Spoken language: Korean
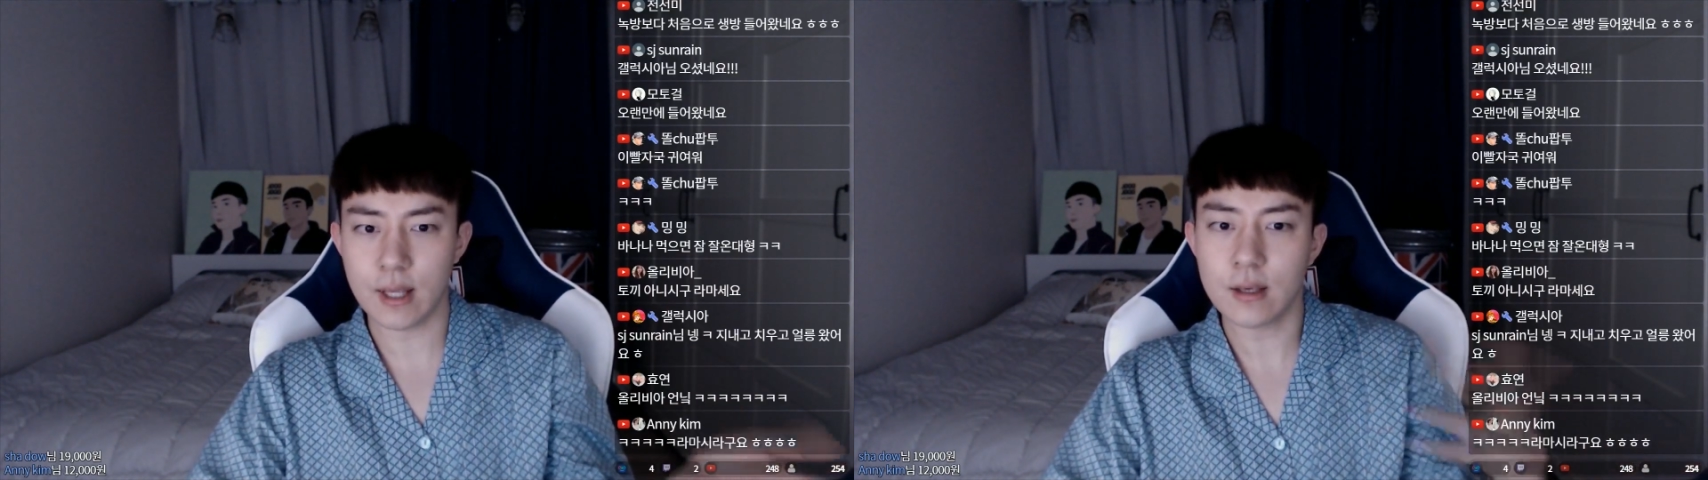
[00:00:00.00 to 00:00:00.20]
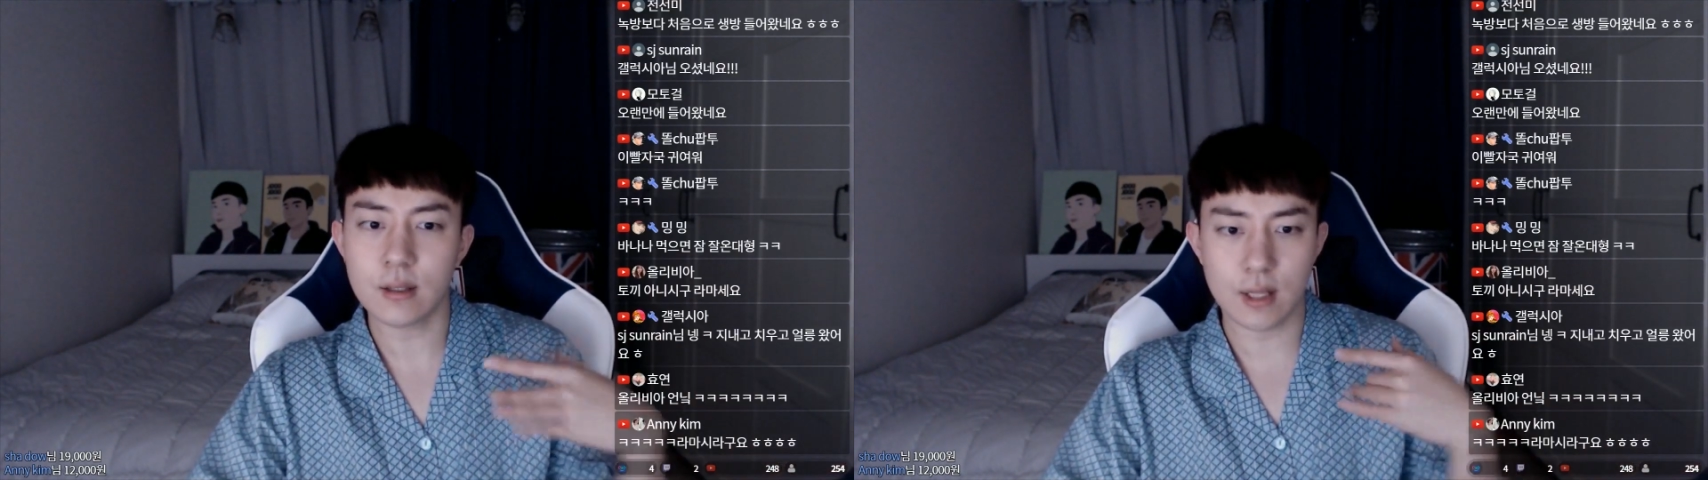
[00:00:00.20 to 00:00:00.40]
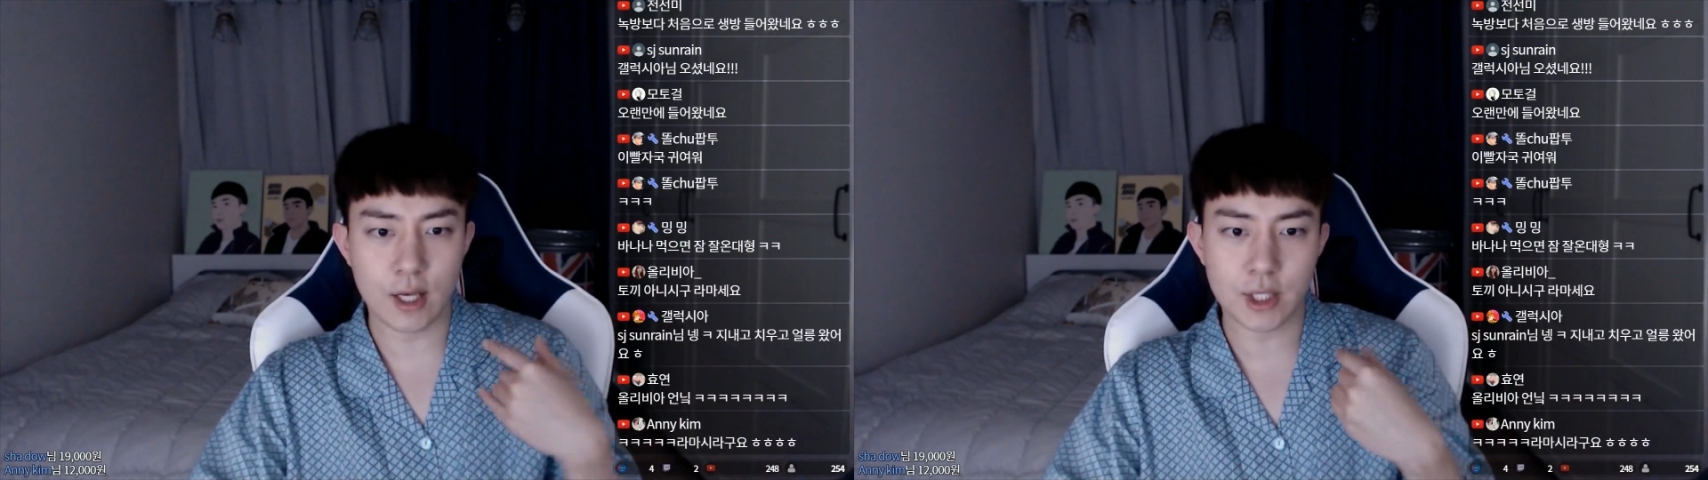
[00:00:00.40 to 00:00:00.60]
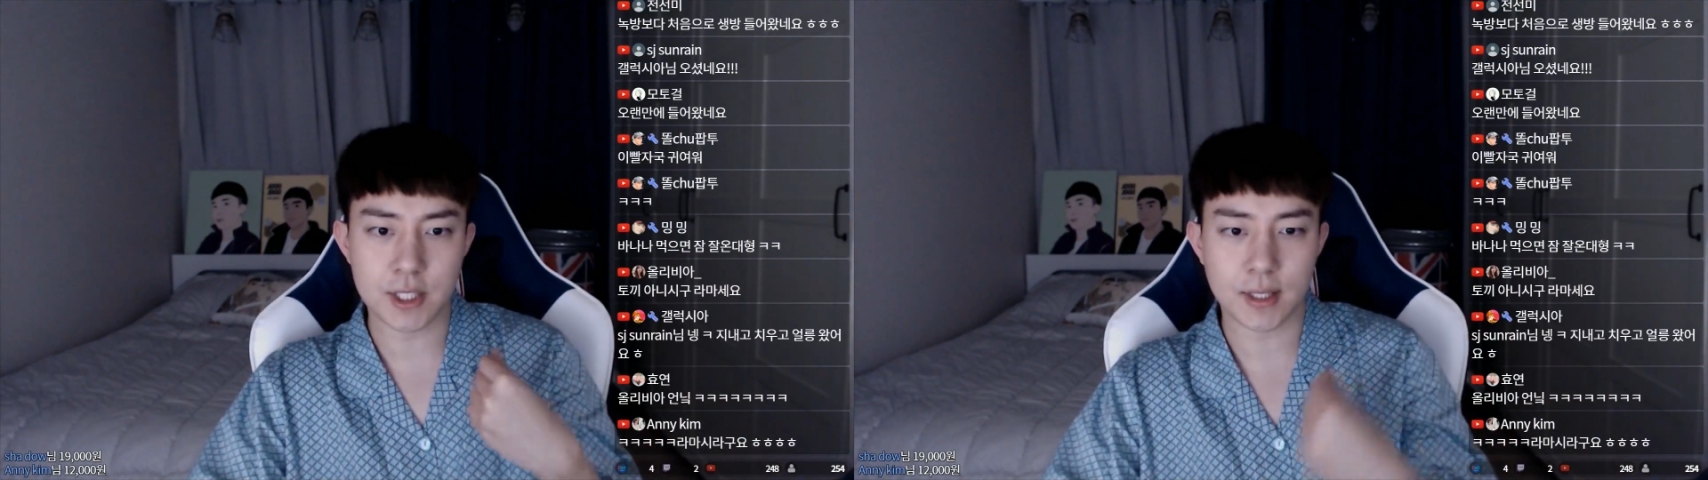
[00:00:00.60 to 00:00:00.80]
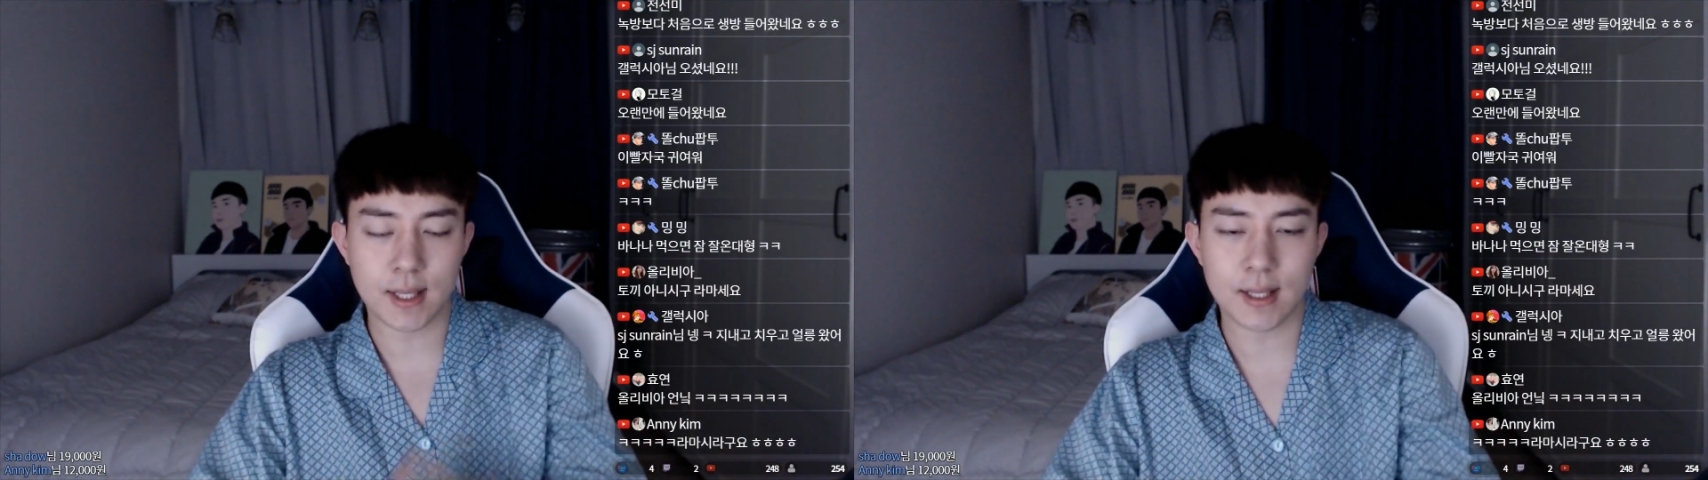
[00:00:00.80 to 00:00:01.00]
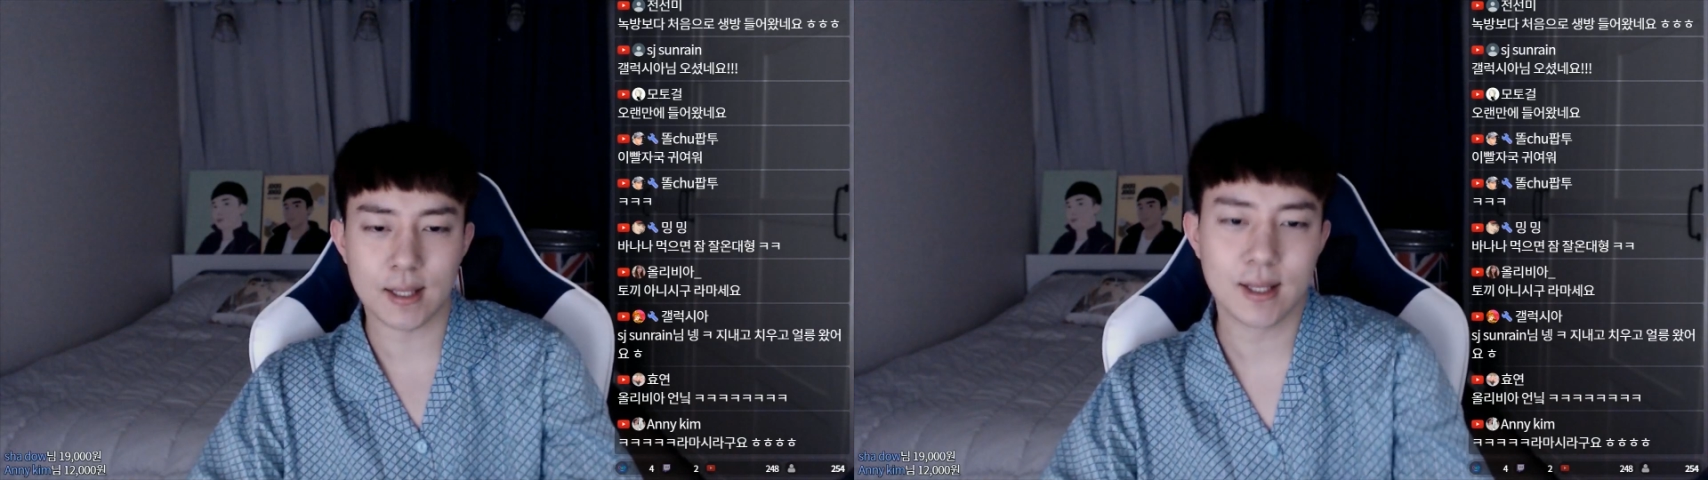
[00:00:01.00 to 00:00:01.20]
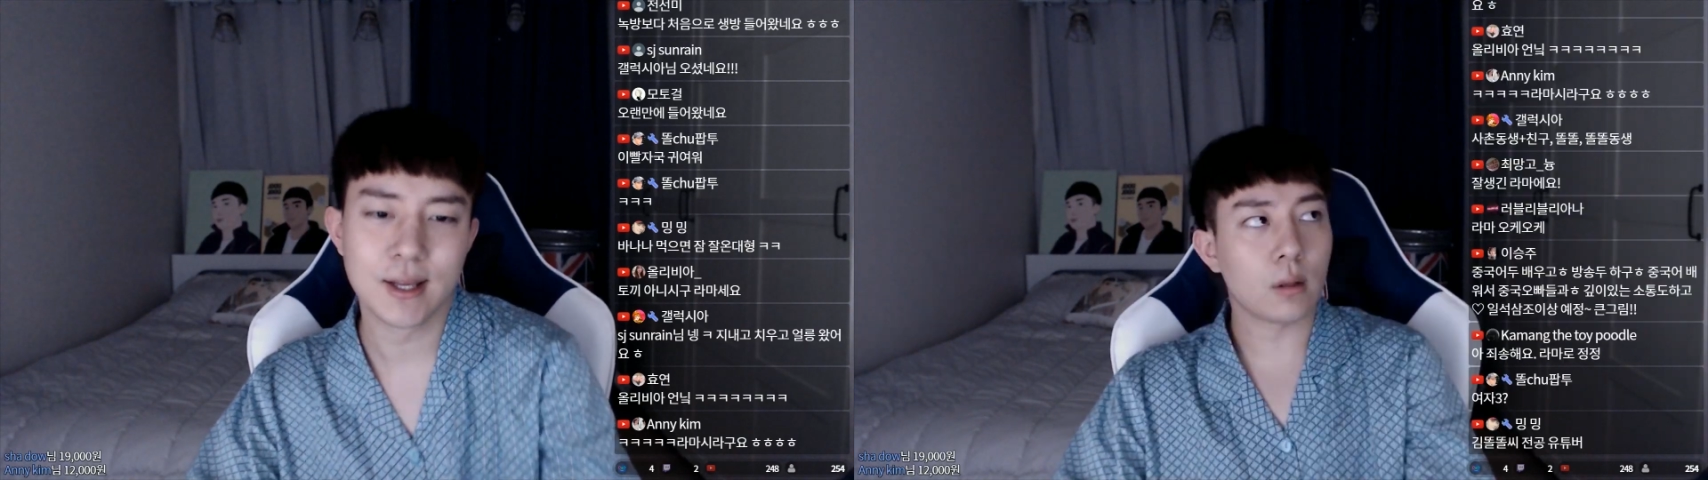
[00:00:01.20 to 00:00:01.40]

얘기를 해야 되잖아